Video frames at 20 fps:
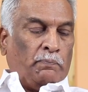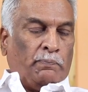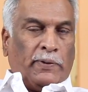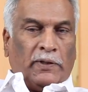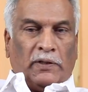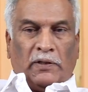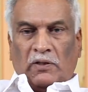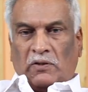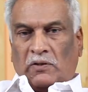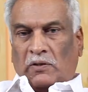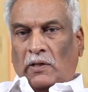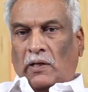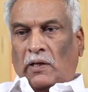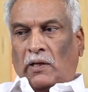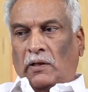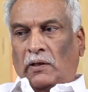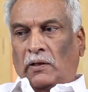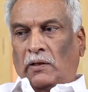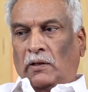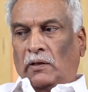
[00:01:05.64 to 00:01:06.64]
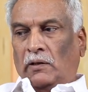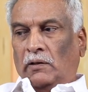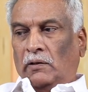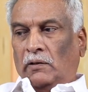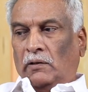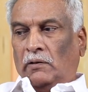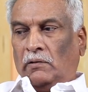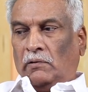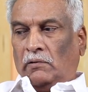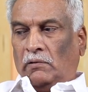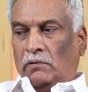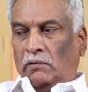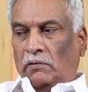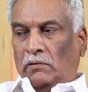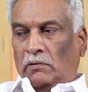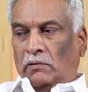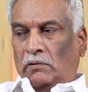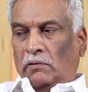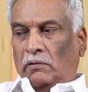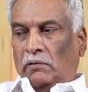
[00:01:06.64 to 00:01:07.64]
పెద్ద స్టార్ అయిన ఆయన
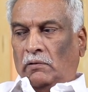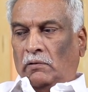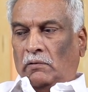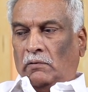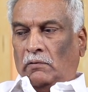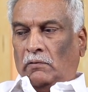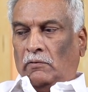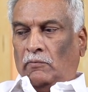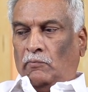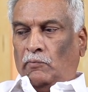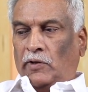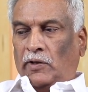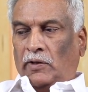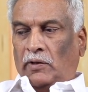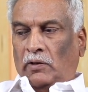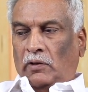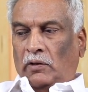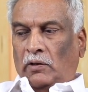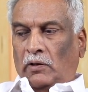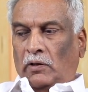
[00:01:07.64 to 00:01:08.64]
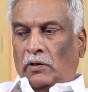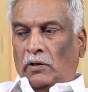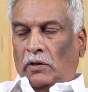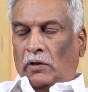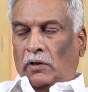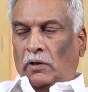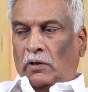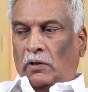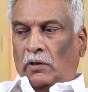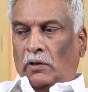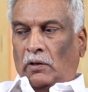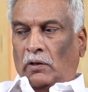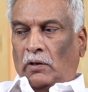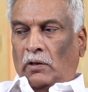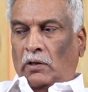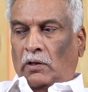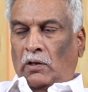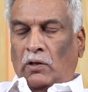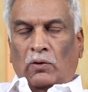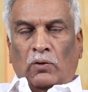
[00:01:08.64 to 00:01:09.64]
మరి
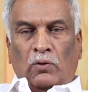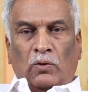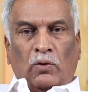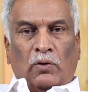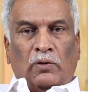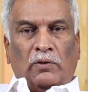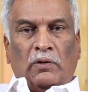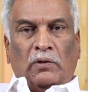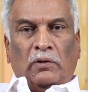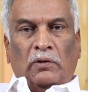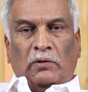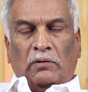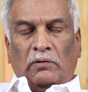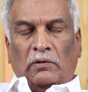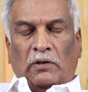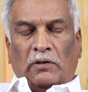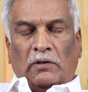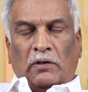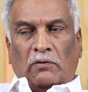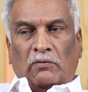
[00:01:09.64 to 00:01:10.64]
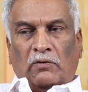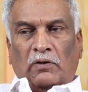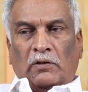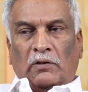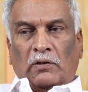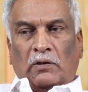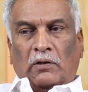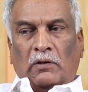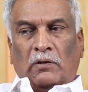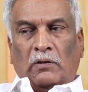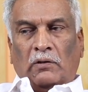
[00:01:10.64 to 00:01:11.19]
ఎందుకో తెలియదు ఆ తర్వాత